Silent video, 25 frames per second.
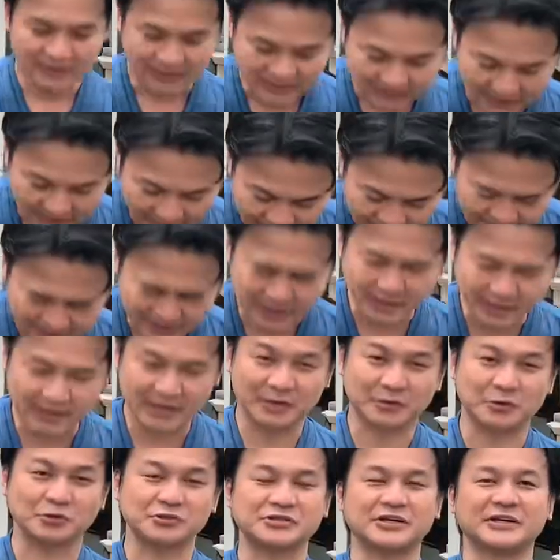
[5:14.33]
はい、
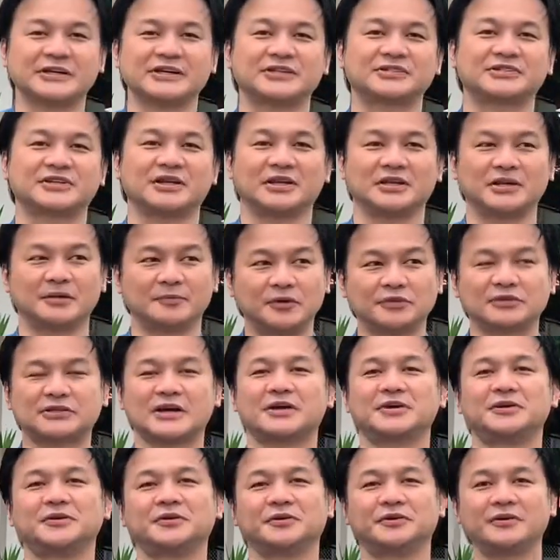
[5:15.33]
えー、こちらですけれども、
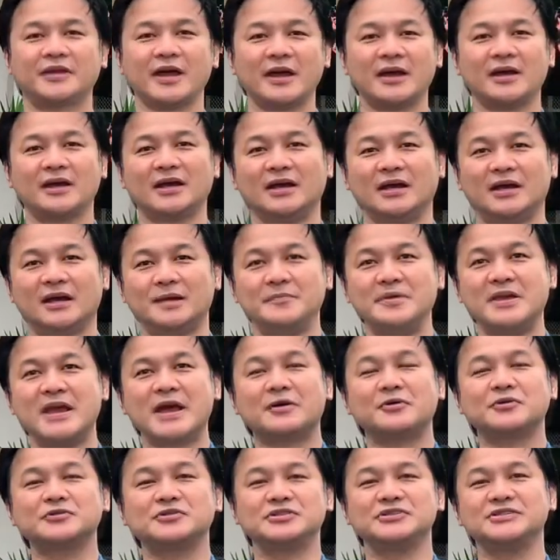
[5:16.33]
先ほどね、えー、宮
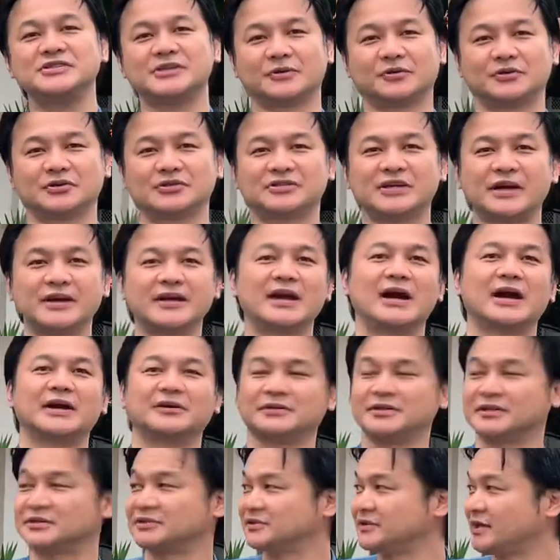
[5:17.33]
古神社の下にあ
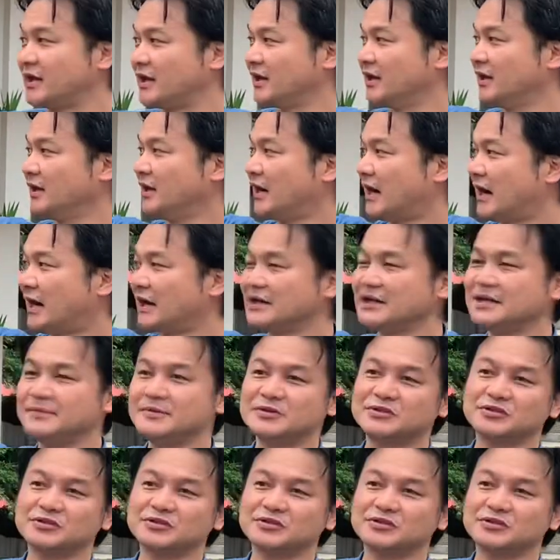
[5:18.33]
るですね、谷水